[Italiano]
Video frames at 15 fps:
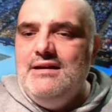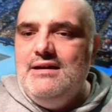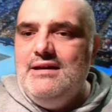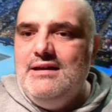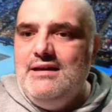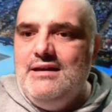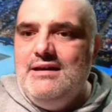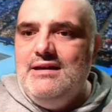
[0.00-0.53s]

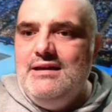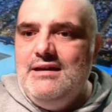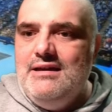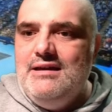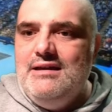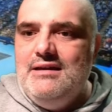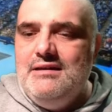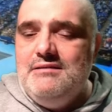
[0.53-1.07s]

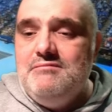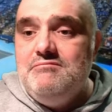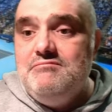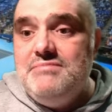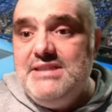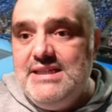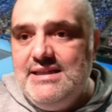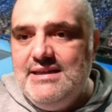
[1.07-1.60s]
eh,
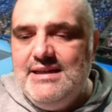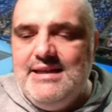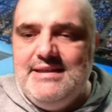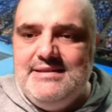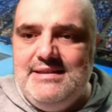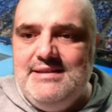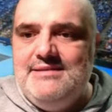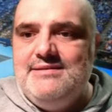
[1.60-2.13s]
sì
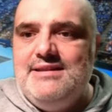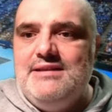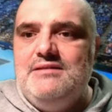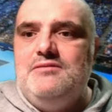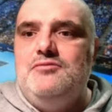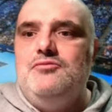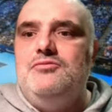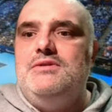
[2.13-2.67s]

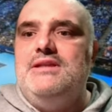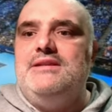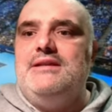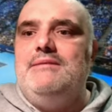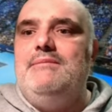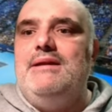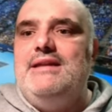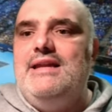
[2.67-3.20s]
esiste tutti e
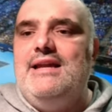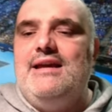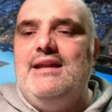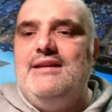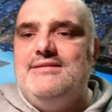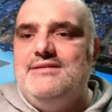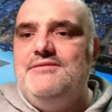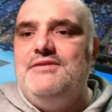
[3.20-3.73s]
tre ma nella
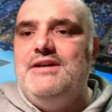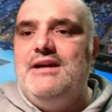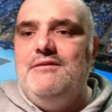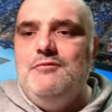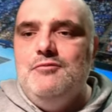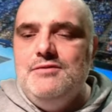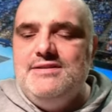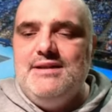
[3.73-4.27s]
classifica
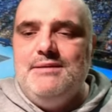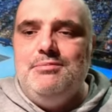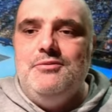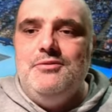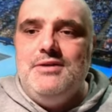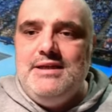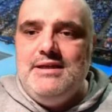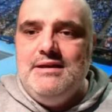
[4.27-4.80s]
avulsa
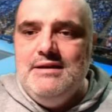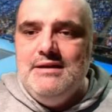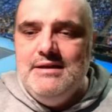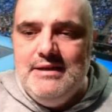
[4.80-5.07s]
poi